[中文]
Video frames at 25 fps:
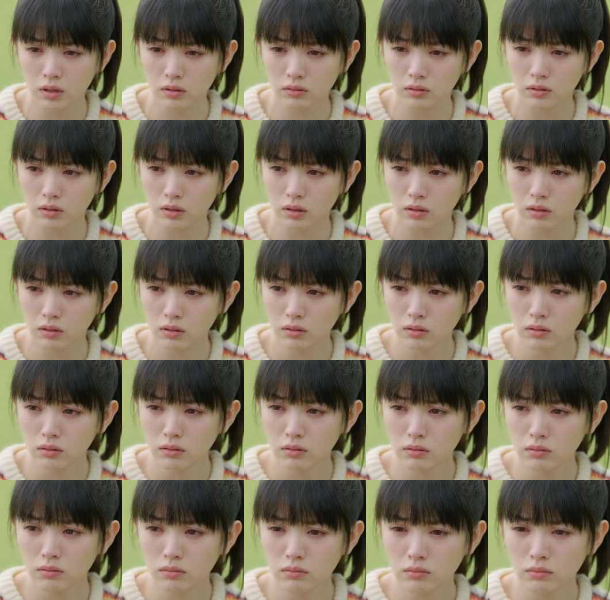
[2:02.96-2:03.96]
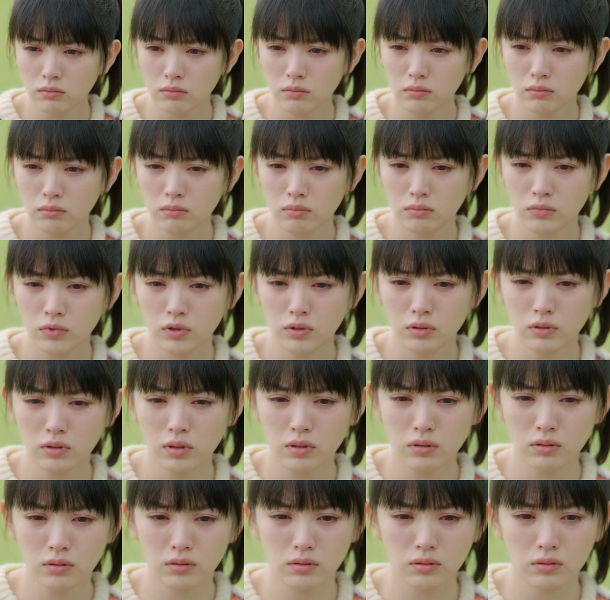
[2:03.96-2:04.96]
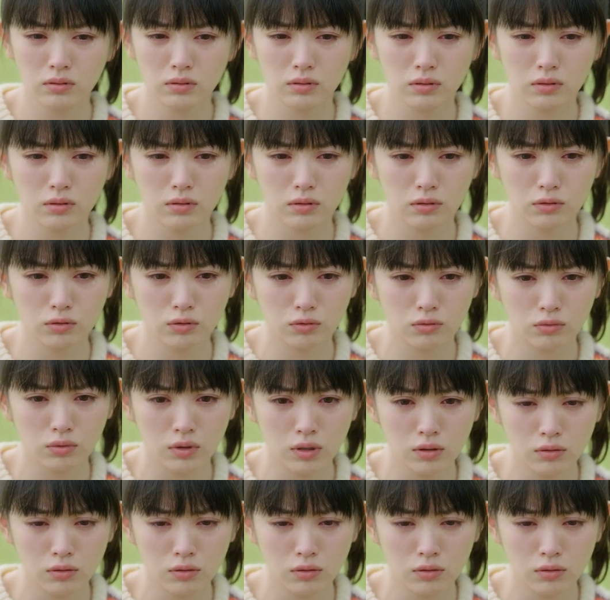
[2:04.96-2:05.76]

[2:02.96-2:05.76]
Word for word: 两天，没上几节课就